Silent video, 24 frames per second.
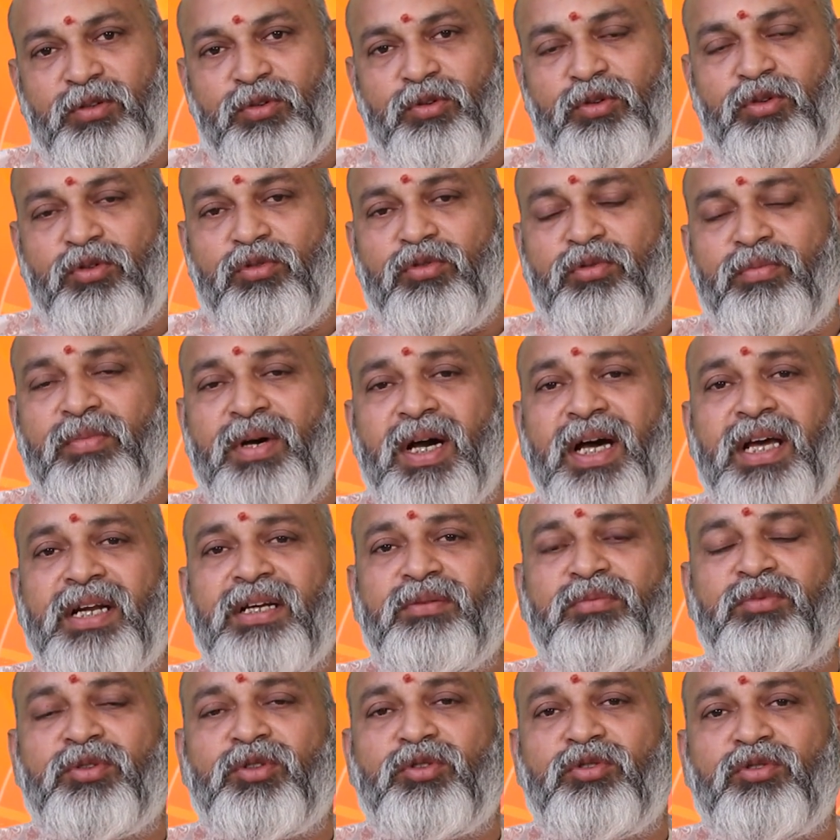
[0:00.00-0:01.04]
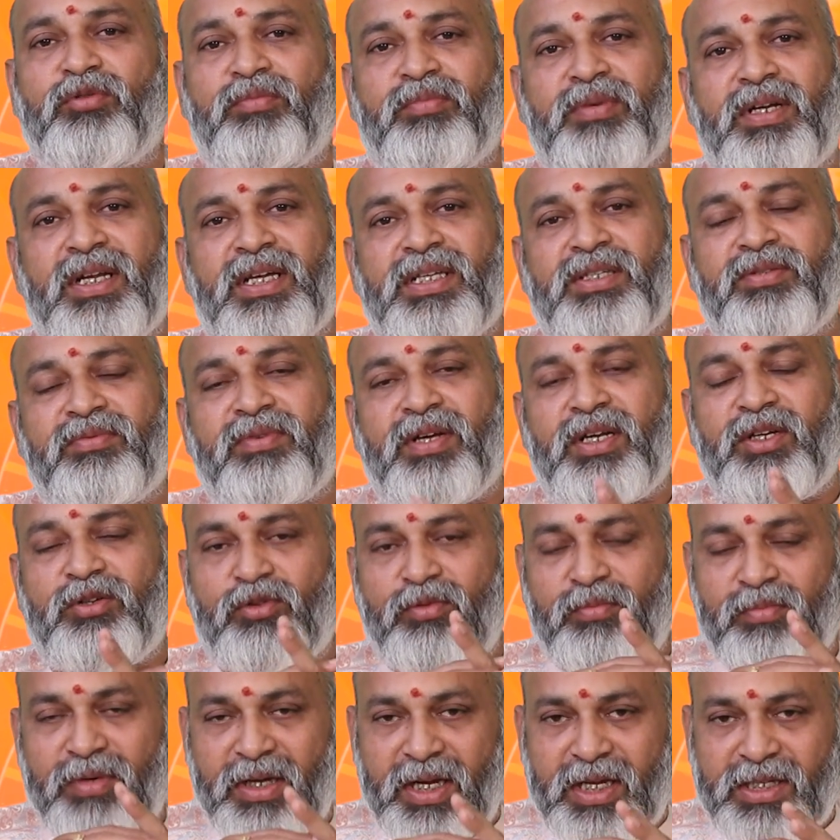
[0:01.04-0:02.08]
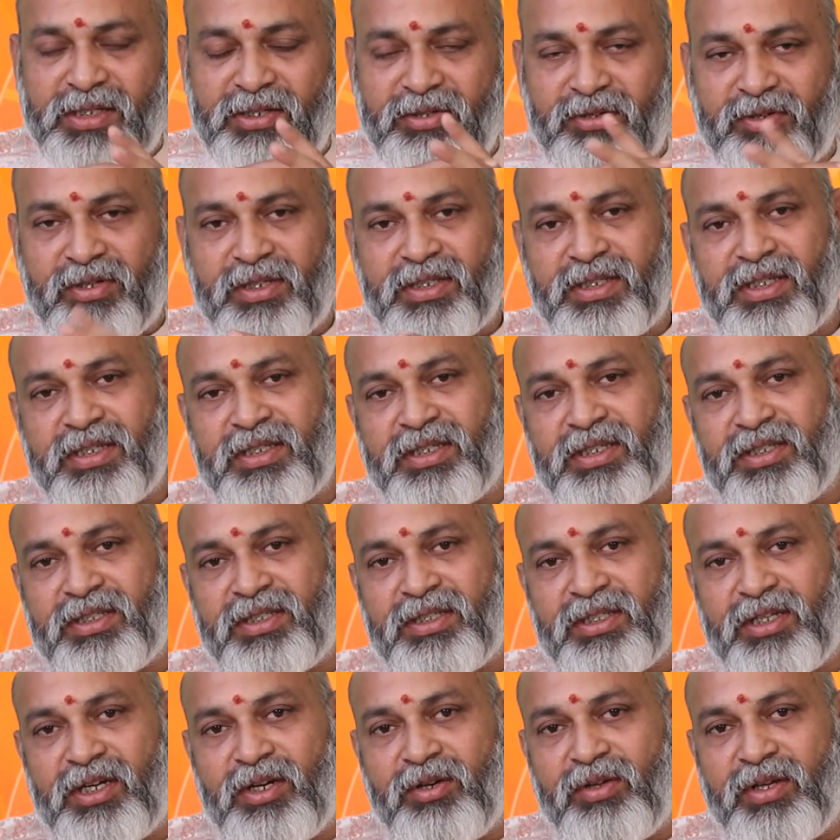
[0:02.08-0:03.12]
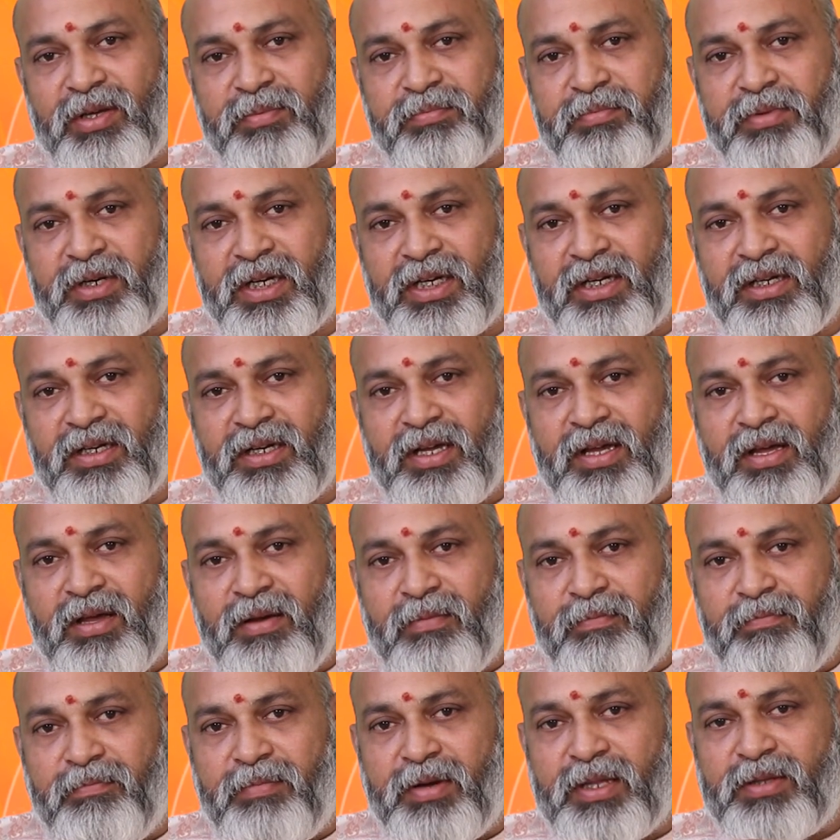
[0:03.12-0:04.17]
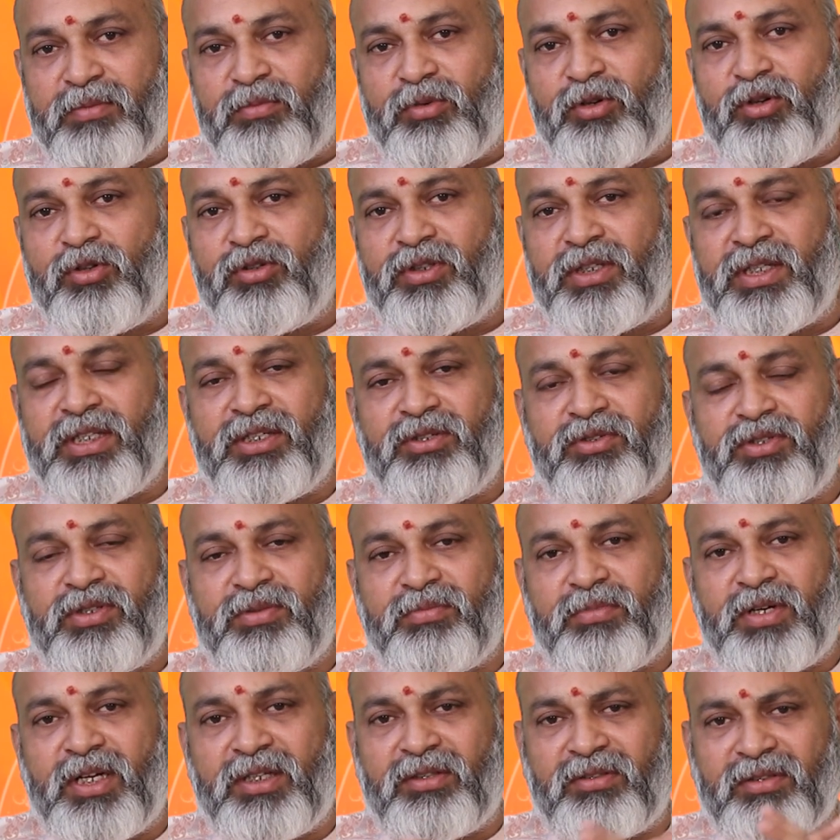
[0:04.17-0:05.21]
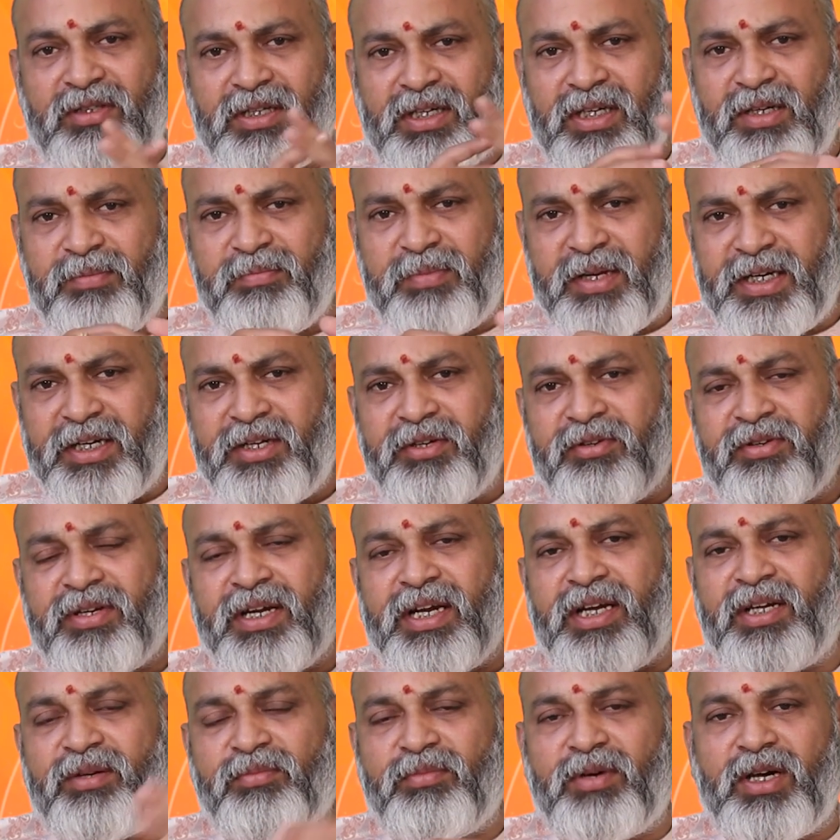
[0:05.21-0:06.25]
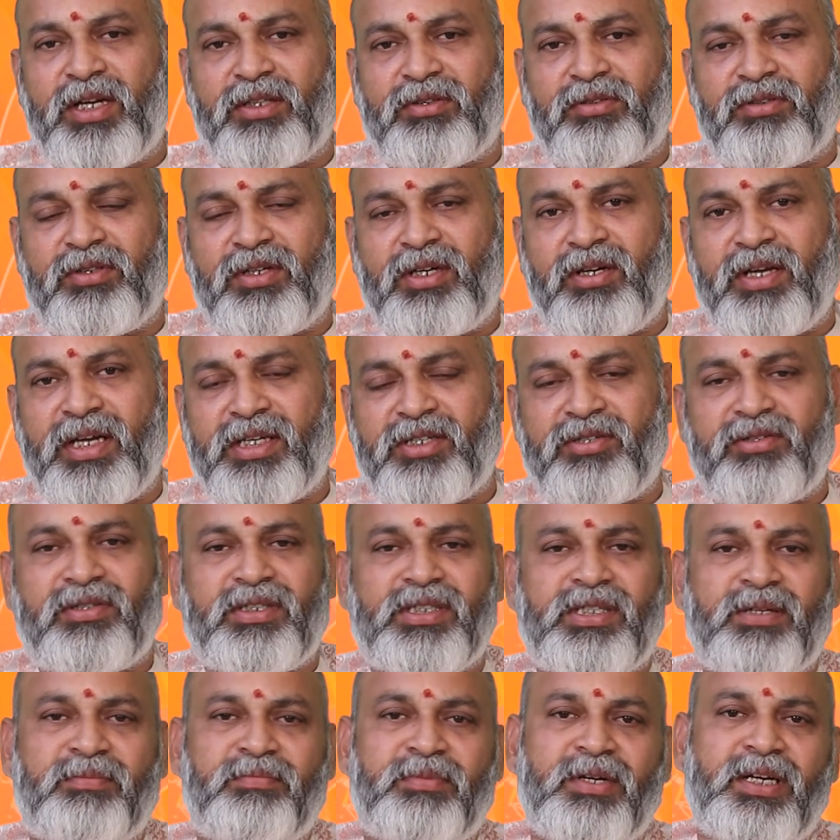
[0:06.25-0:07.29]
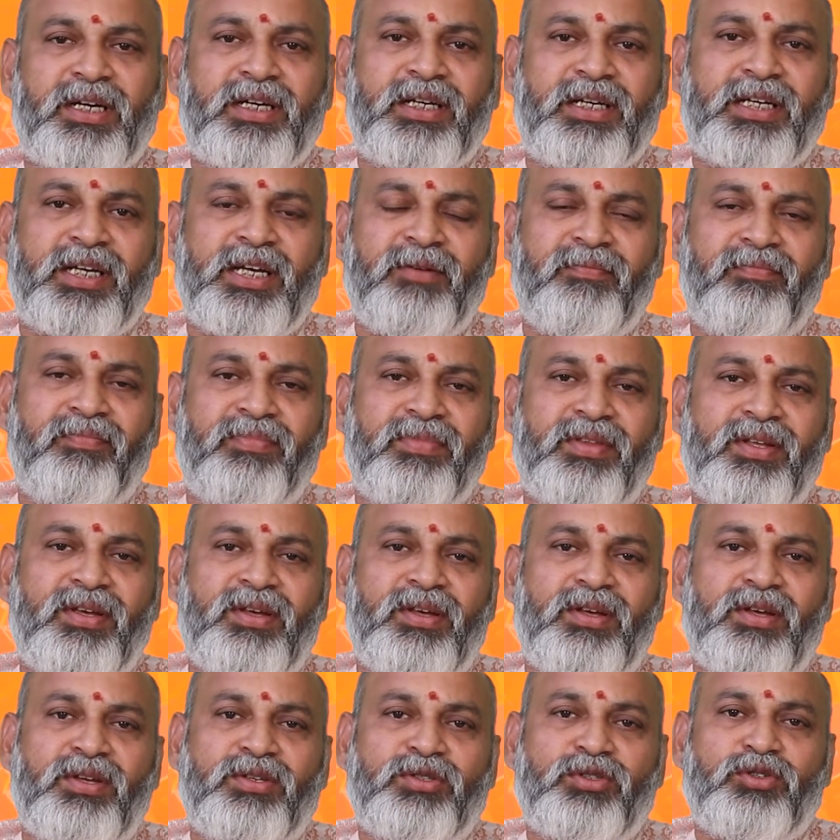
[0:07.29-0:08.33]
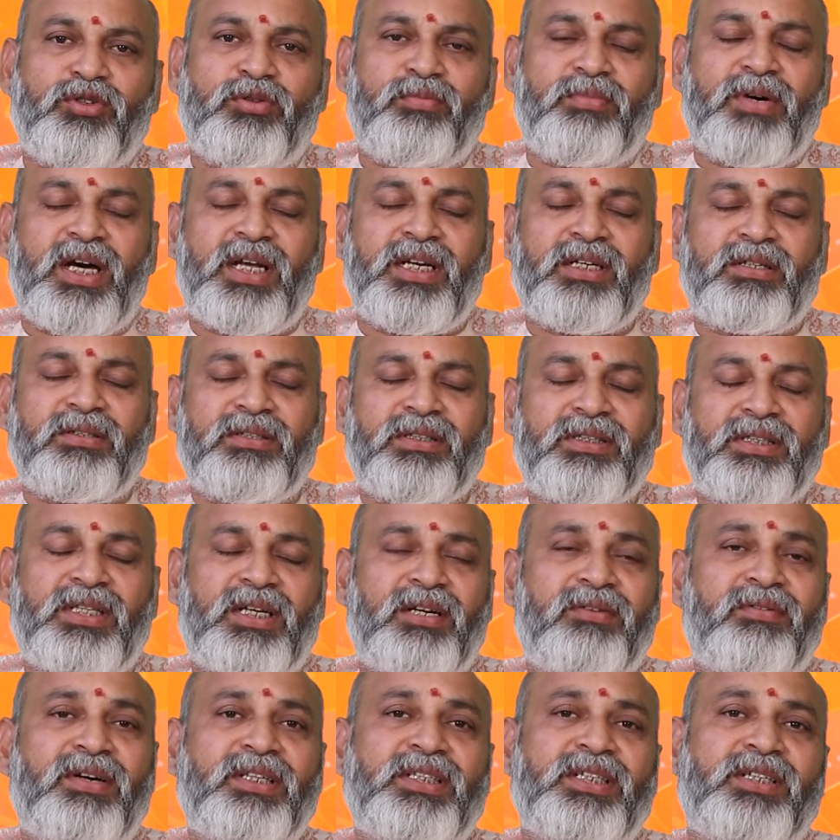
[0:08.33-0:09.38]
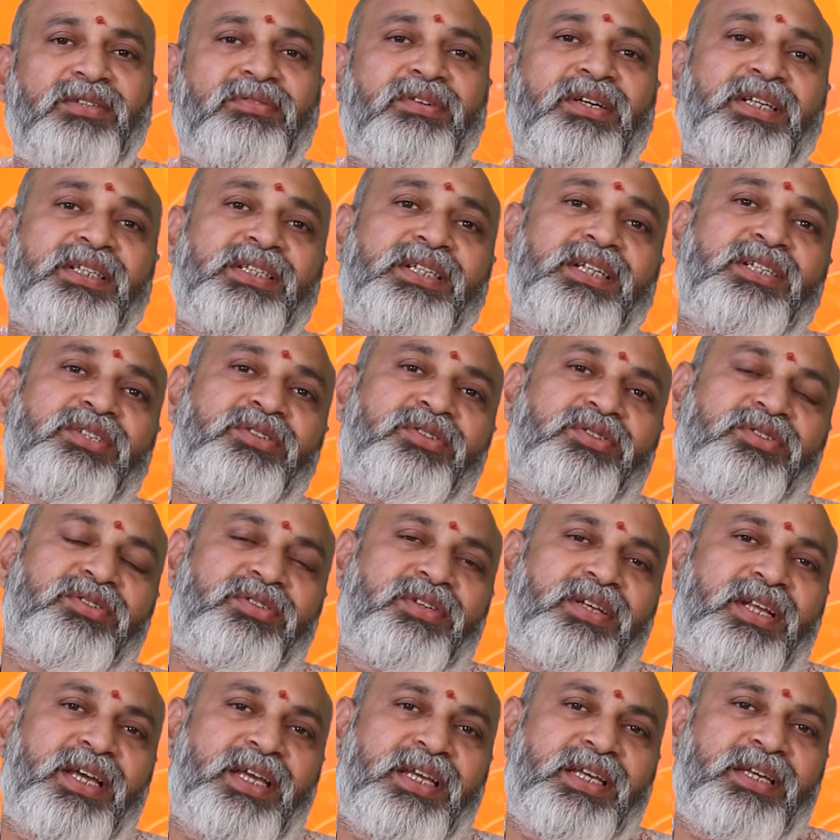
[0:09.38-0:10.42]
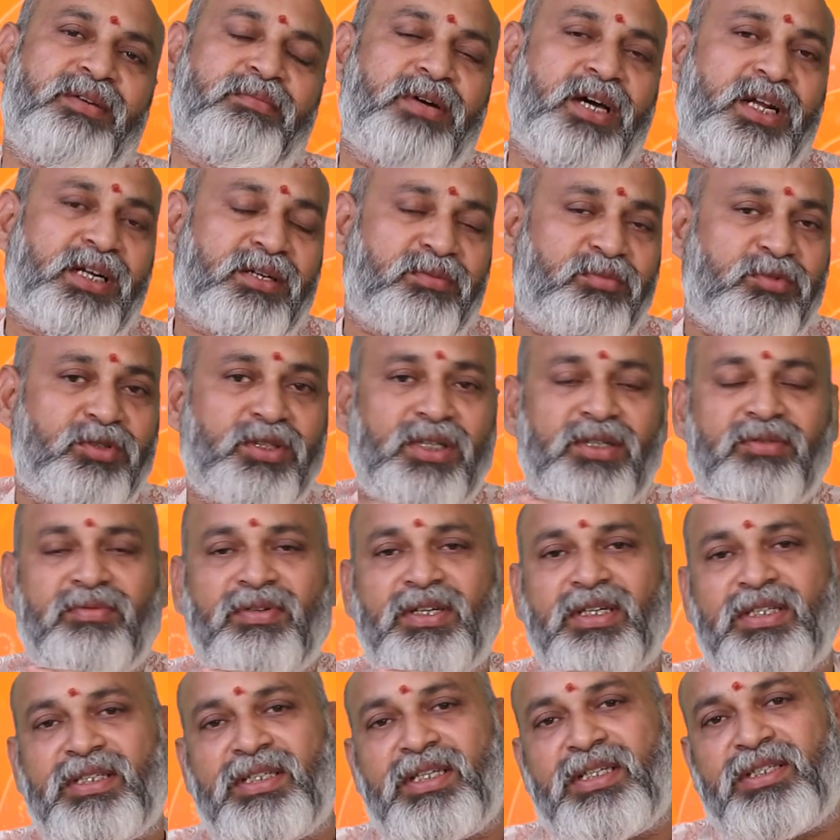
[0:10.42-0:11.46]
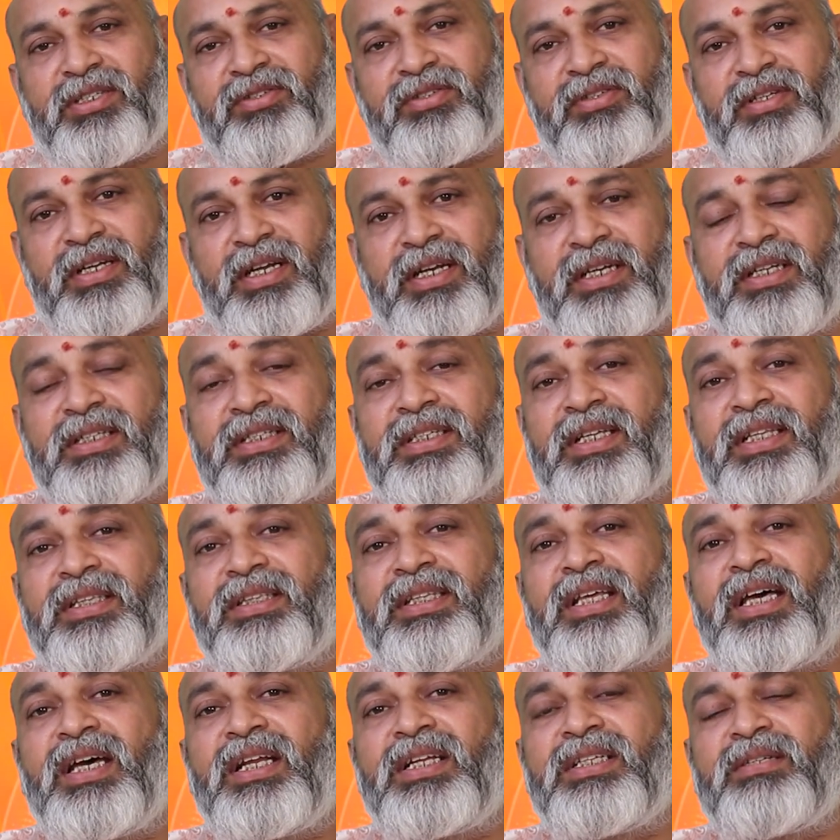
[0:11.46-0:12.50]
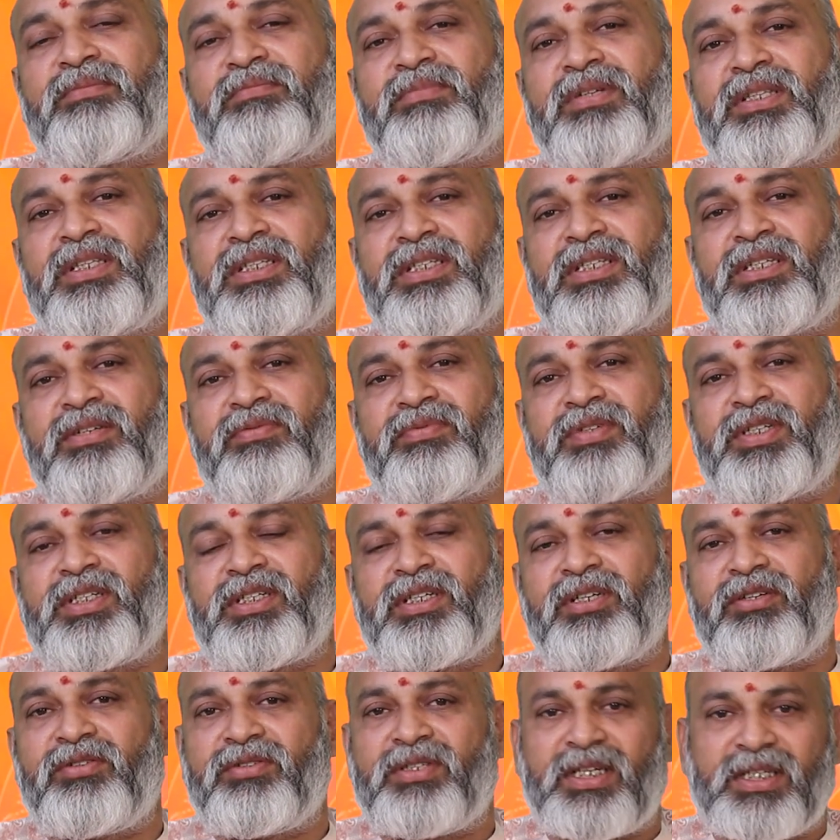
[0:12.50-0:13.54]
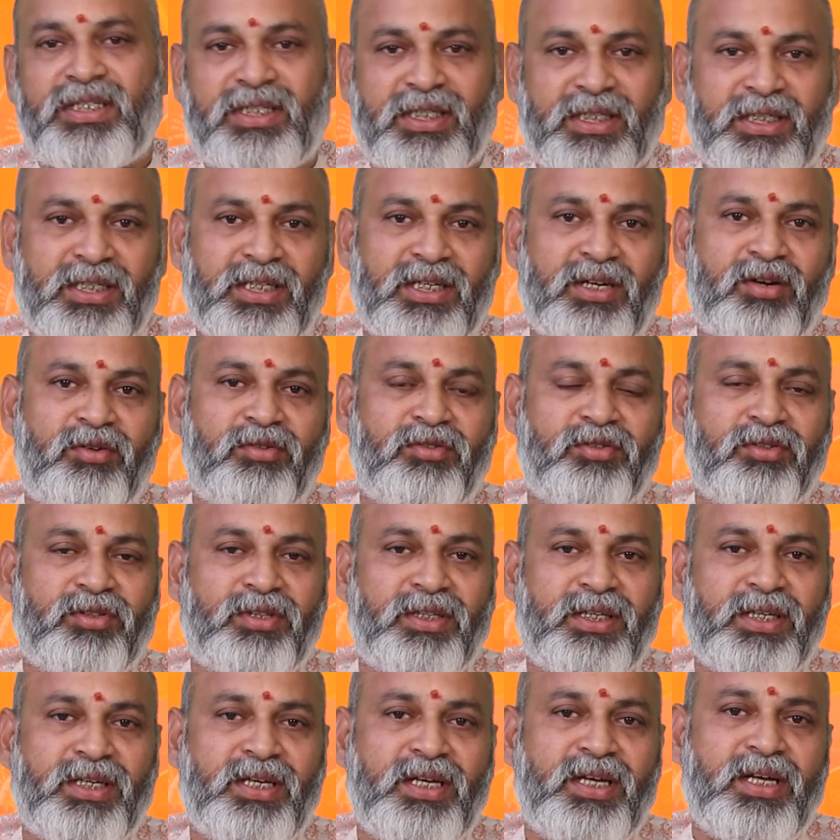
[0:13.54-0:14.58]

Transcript: గురువు మారకముందు కుంభరాశి వారికి కుంభరాశిలోనే సంచరిస్తాడు ఏప్రిల్ పదమూడో తేదీ నుంచి మారుతున్నాడు అంటే పన్నెండు నైట్ మారుతున్నాడు యాక్చువల్గా చెప్పాలంటే సో మారక తర్వాత ఎటువంటి రిజల్ట్స్ వస్తున్నాయి మారక ముందు ఎటువంటి రిజల్ట్స్ వస్తున్నాయి అంటే సంతాన సంబంధించిన విషయంలో చాలా చక్కగా ఉంటుంది